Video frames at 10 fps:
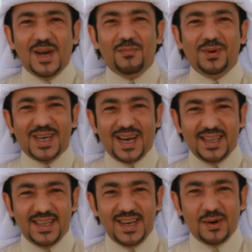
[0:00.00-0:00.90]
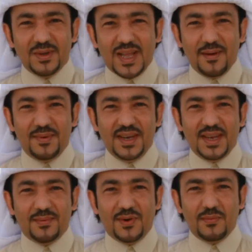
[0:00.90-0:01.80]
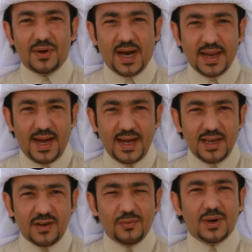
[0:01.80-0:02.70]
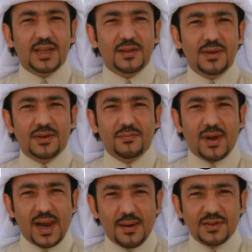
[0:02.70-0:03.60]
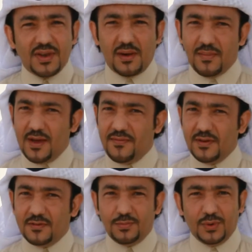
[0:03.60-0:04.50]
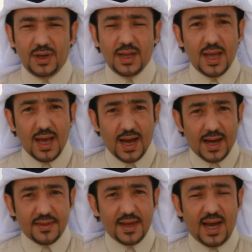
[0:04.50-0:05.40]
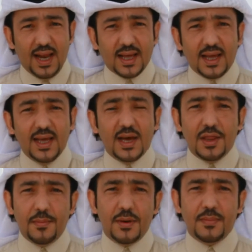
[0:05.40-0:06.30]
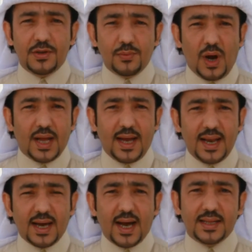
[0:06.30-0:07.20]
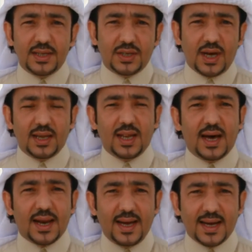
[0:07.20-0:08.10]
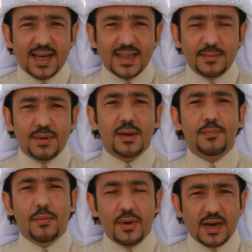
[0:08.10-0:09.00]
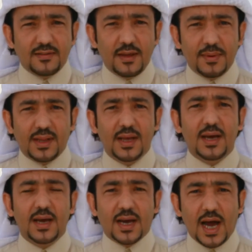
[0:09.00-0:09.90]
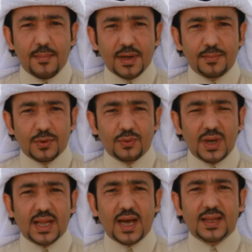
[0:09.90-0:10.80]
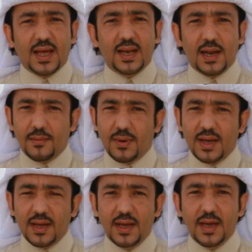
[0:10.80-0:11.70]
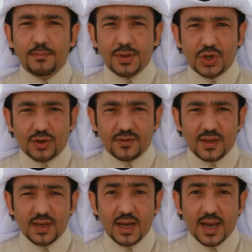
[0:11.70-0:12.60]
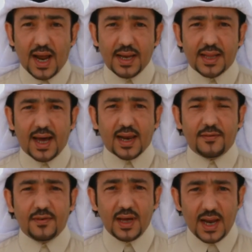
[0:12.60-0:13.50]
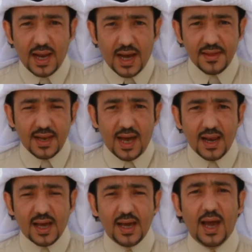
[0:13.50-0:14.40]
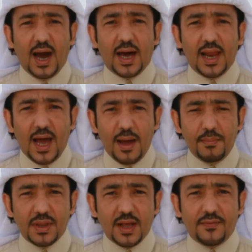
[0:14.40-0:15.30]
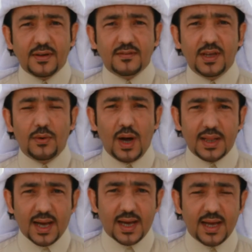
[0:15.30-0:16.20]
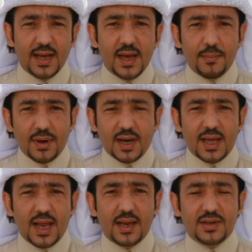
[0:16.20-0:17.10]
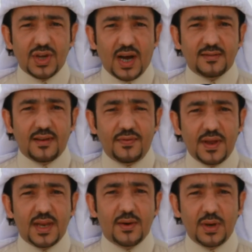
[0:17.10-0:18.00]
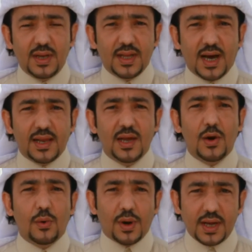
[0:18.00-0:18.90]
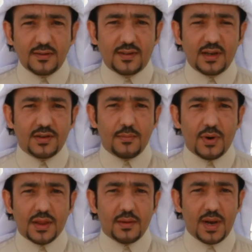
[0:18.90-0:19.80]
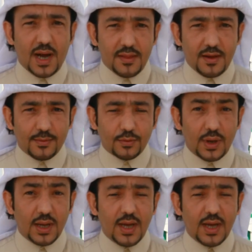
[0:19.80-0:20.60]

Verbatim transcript: مشاهدينا ومتابعينا بكل مكان احييكم واقدم لكم برنامج الرمايه في اسبوع. هذه الحلقه ضمن مجموعه حلقات ان شاء الله راح نقدمها بمناسبه اقامه بطوله قطر للرمايه بالشوزن. راح نتعرف خلال هذه الحلقه على اهم التفاصيل وادقها من خلال الجهاز الفني والاداري ورئيس اللجنه المنظمه لهذه البطوله.